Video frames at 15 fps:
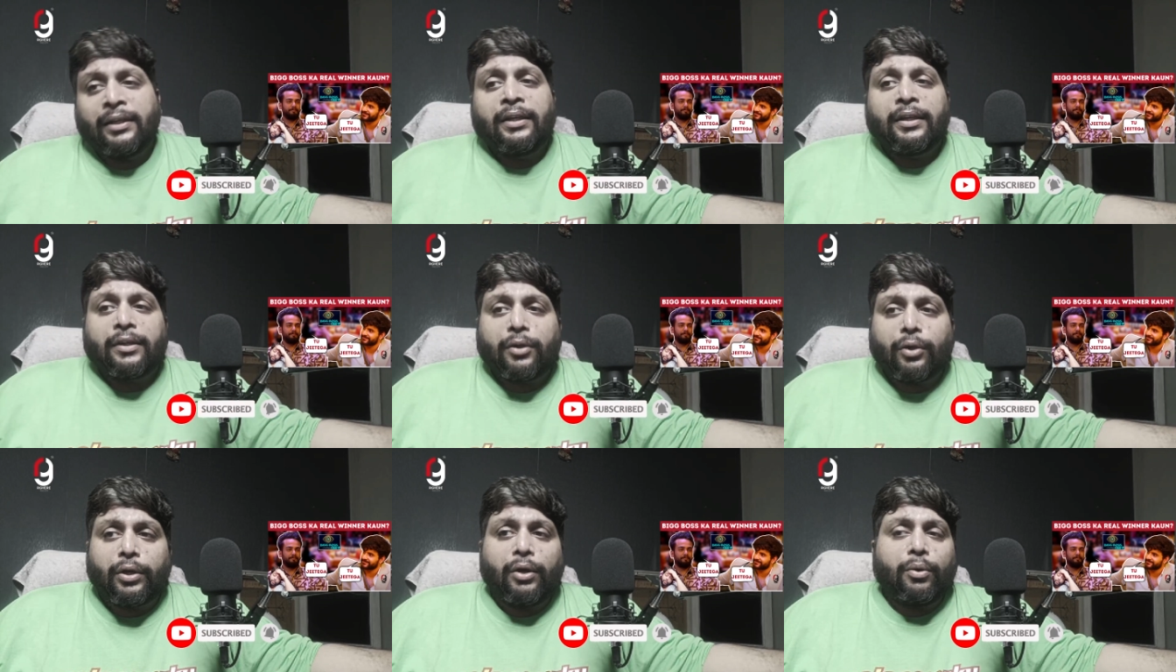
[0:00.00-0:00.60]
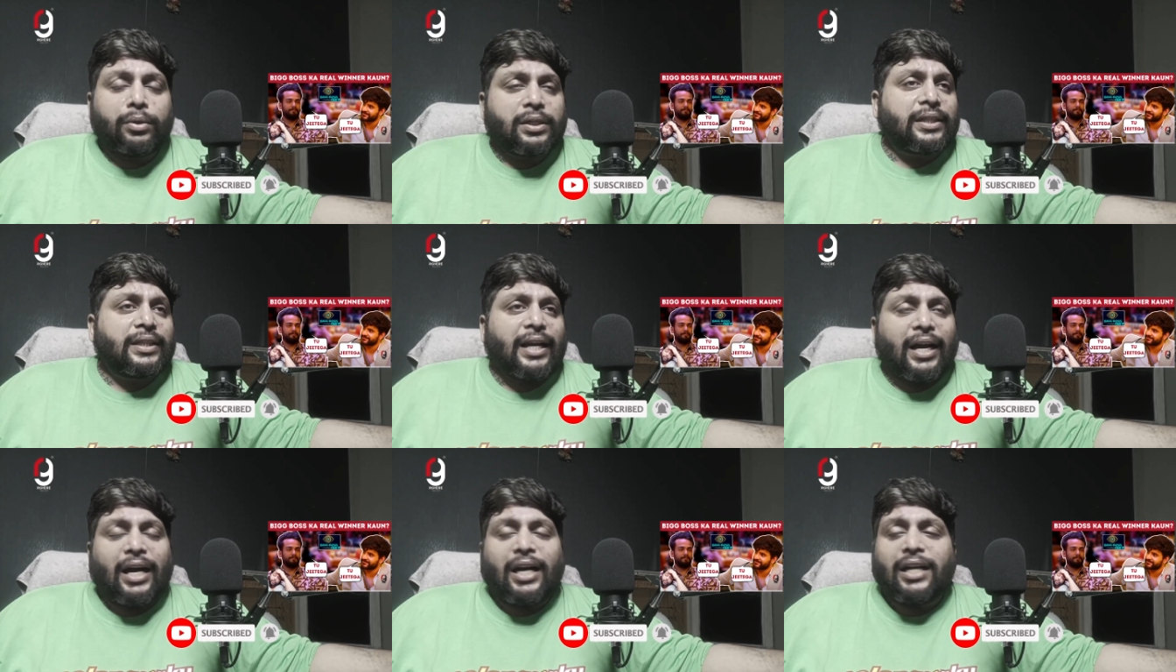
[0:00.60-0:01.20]
क्योंकि हो सकता
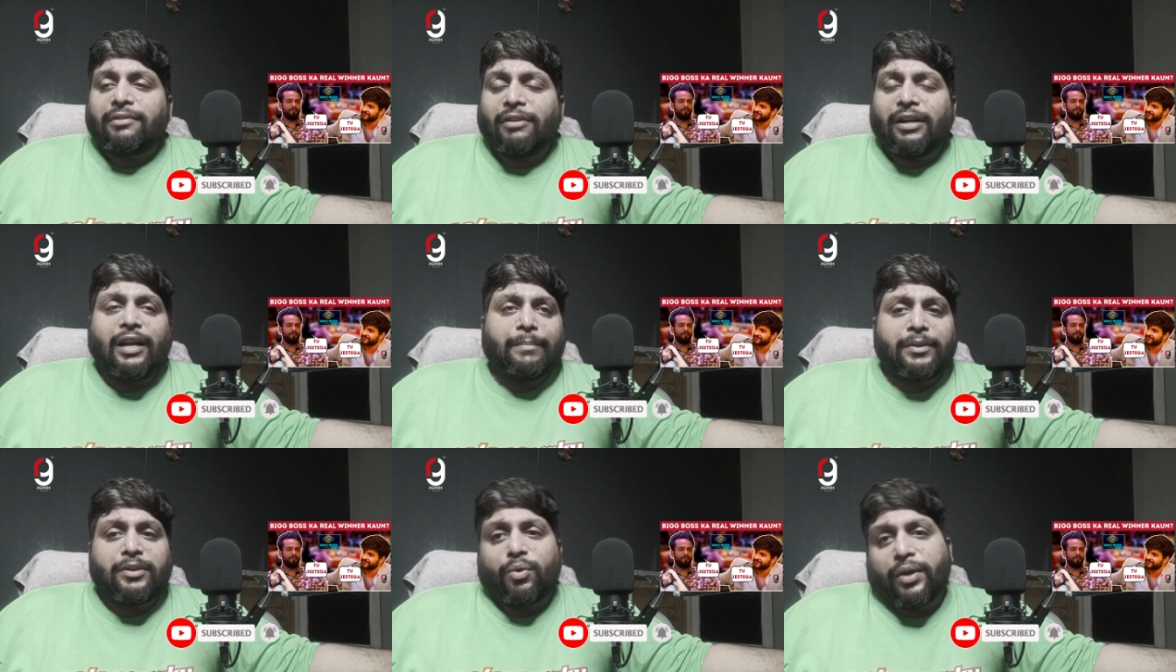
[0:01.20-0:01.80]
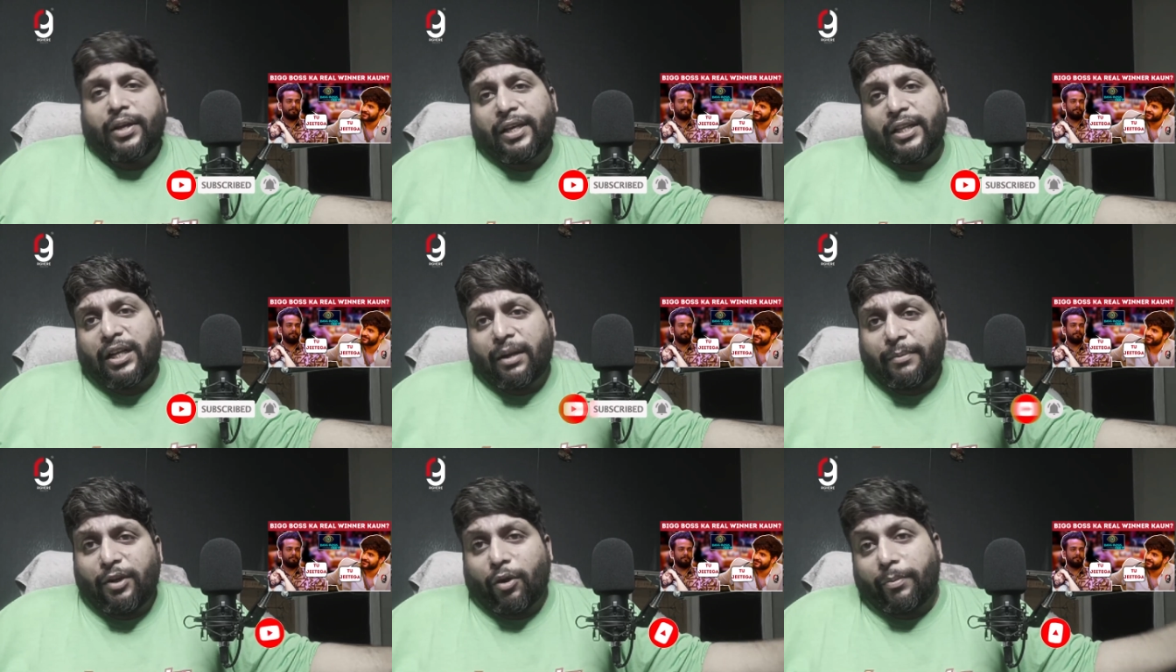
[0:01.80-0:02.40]
है आज वाले एपिसोड के अंदर
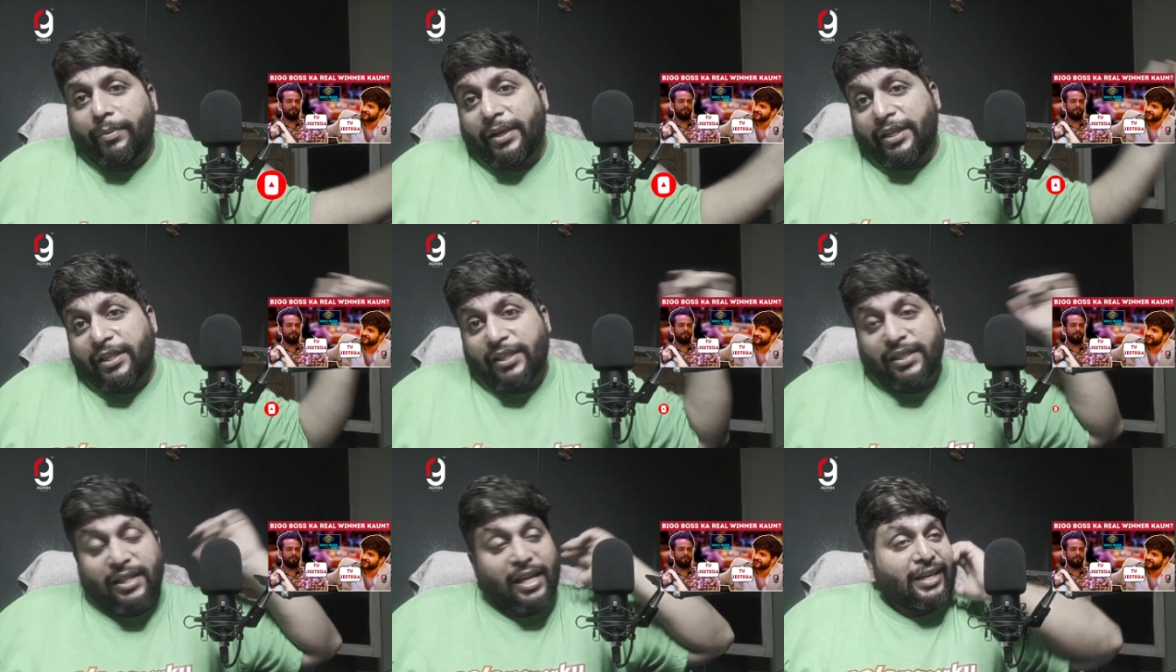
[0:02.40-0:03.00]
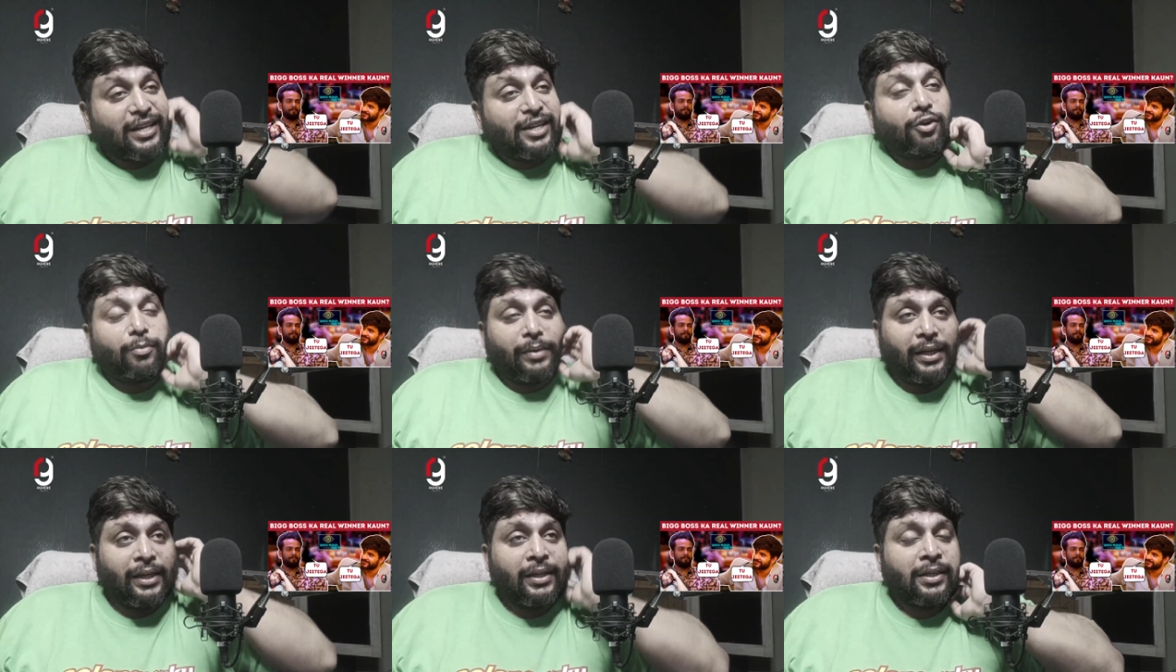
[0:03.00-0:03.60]
हमें नॉमिनेशन देखने को
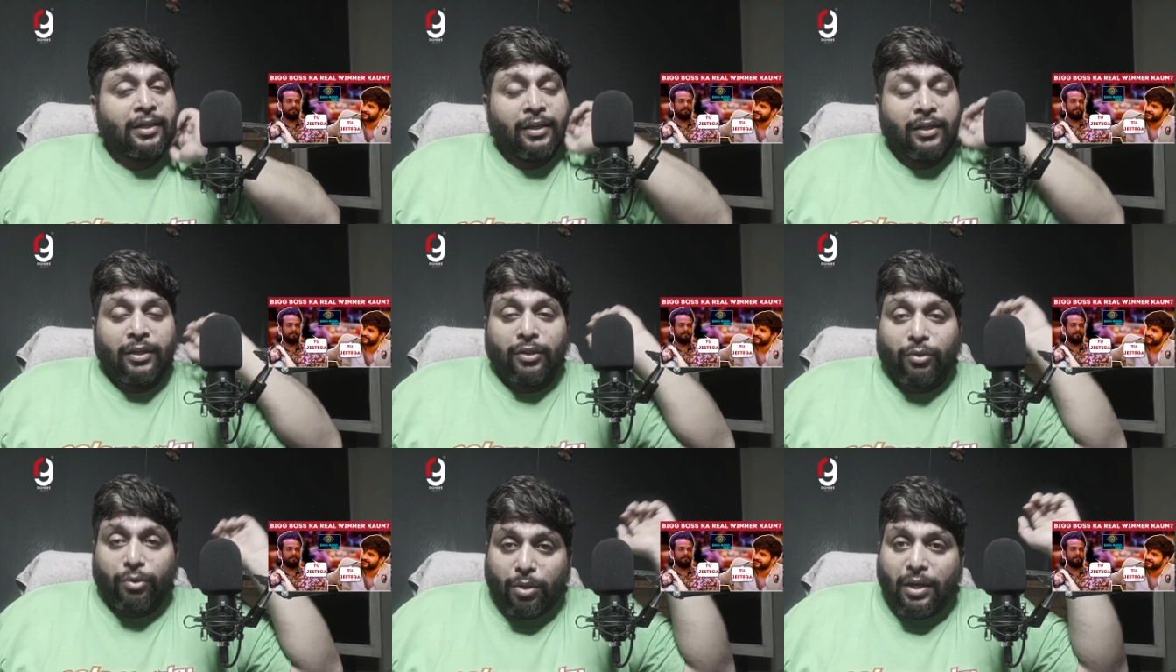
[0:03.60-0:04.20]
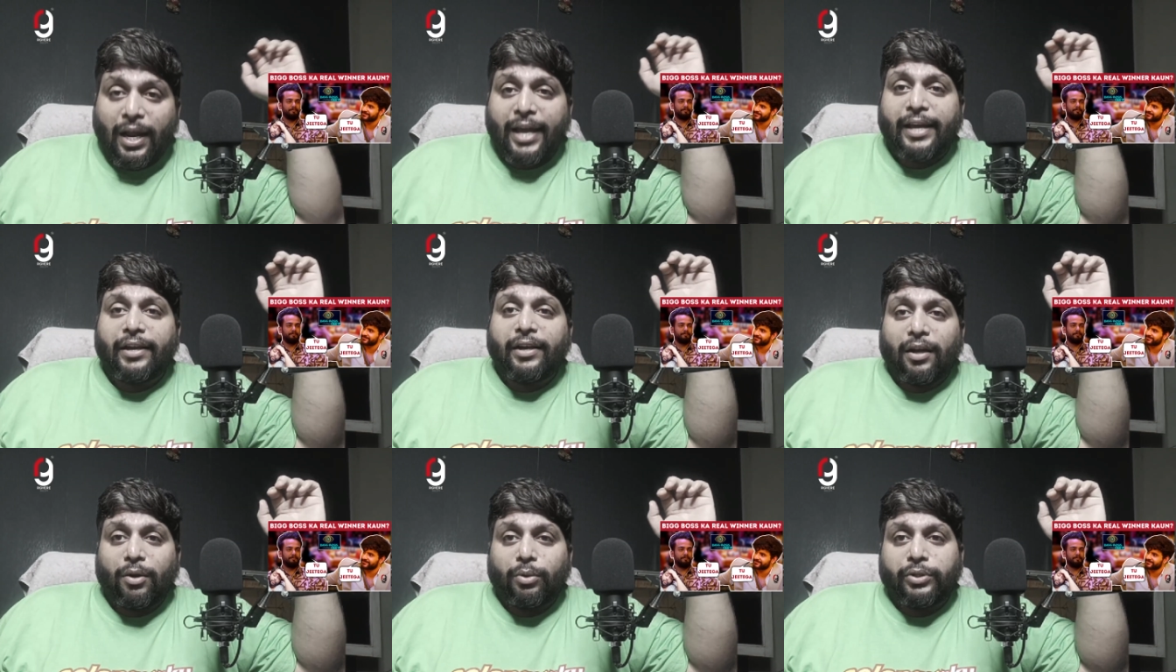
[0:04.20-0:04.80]
मिले तो लाइक
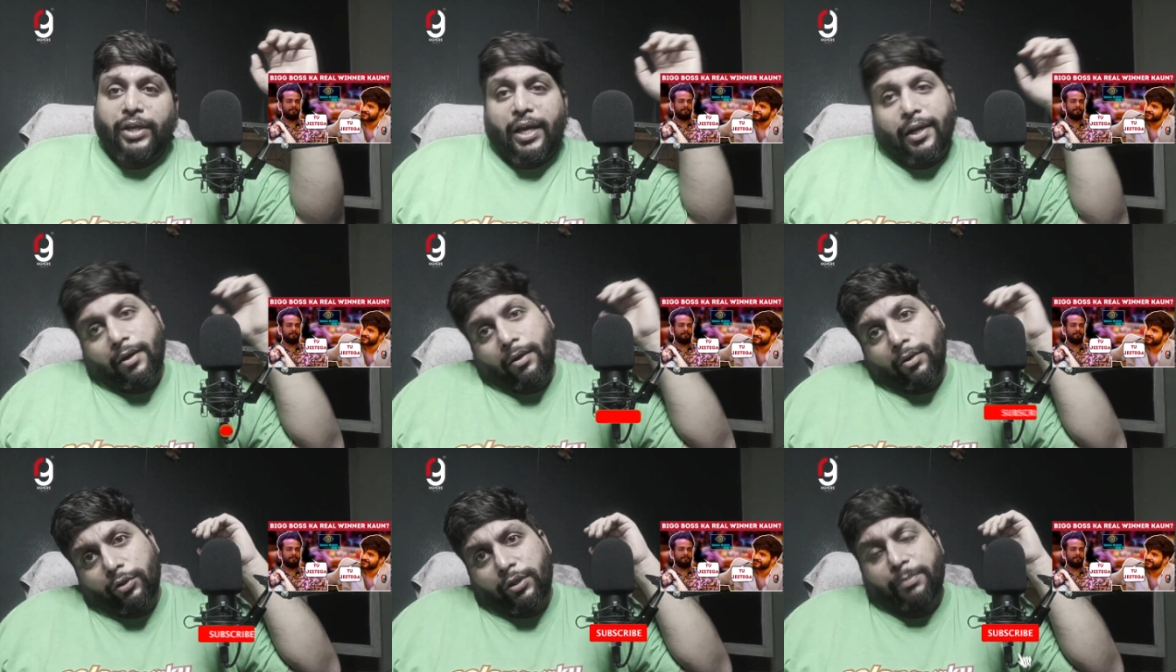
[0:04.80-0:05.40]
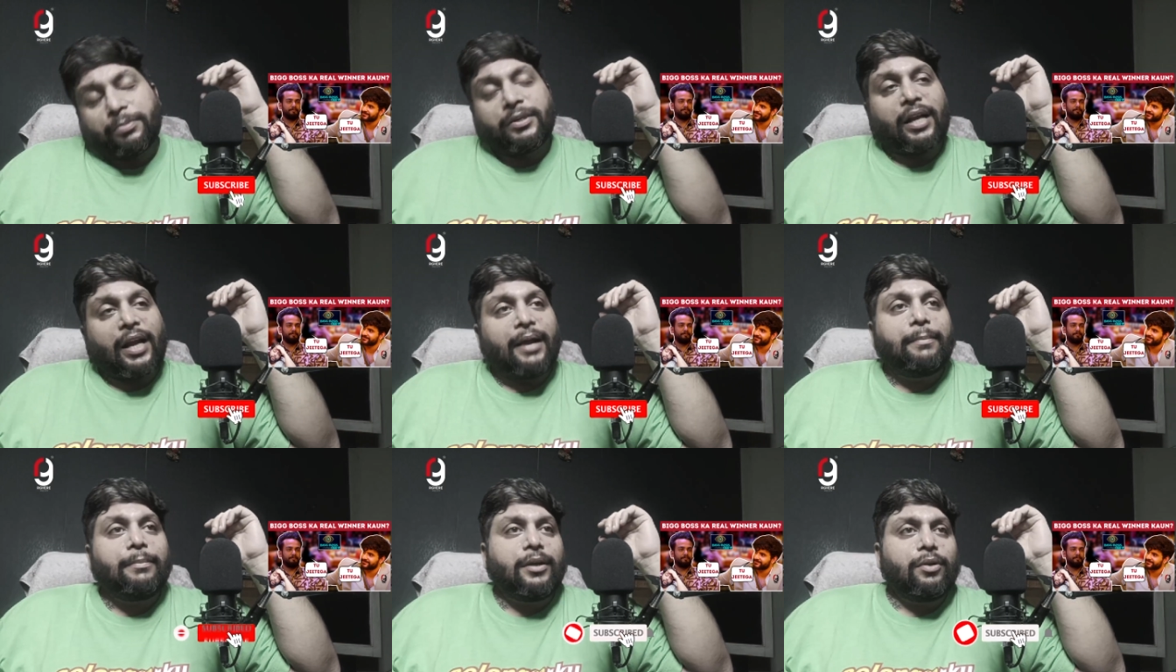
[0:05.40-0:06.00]
करो शेयर करो
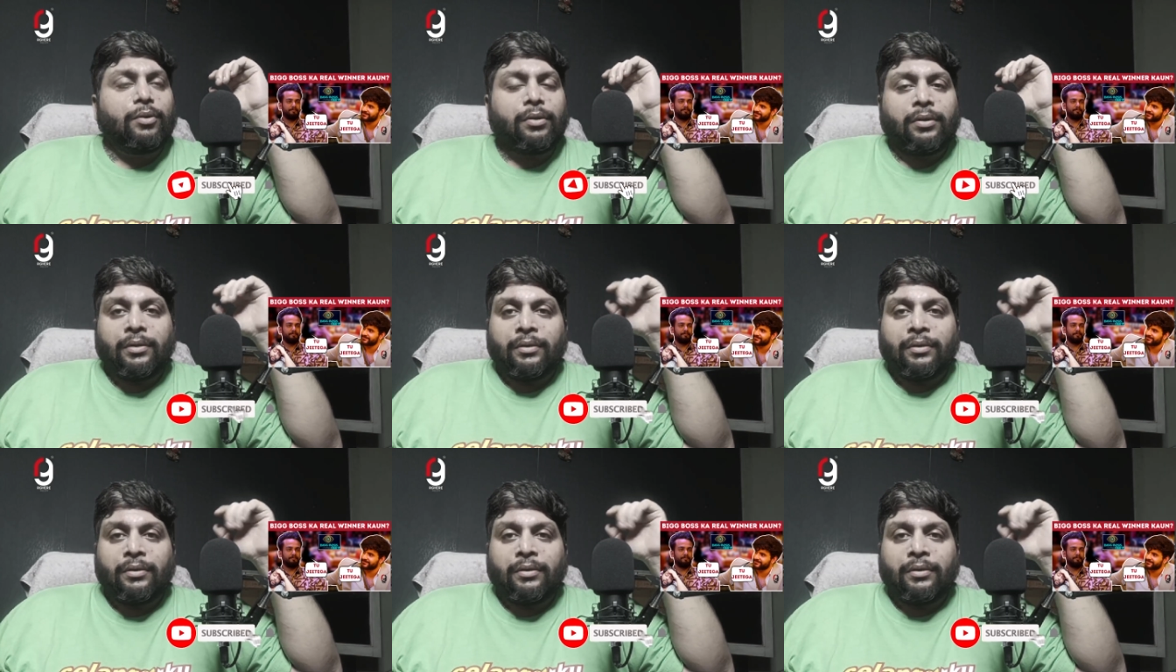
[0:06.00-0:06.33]
सब्सक्राइब करो